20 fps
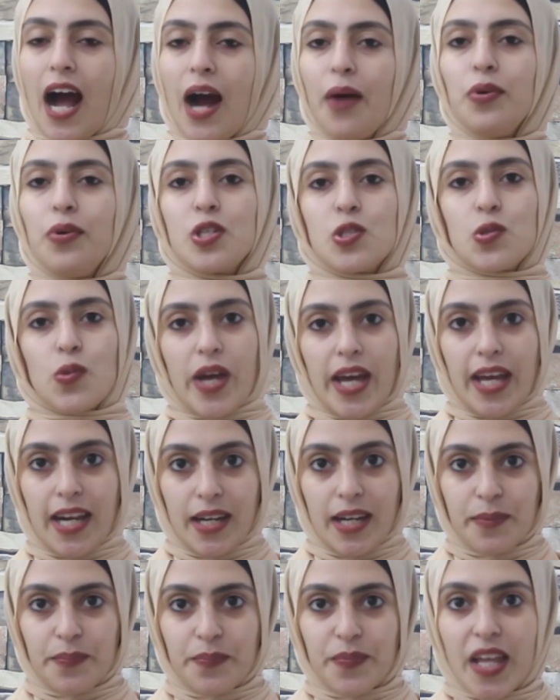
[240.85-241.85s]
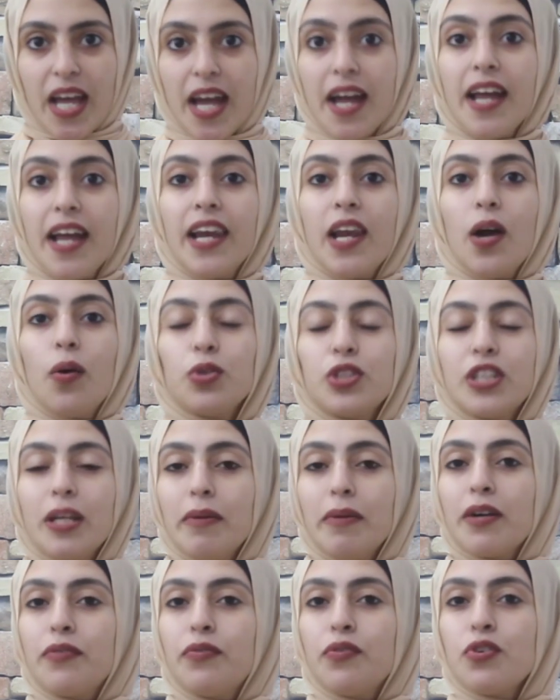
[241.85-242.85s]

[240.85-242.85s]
اول سؤال لو قدامك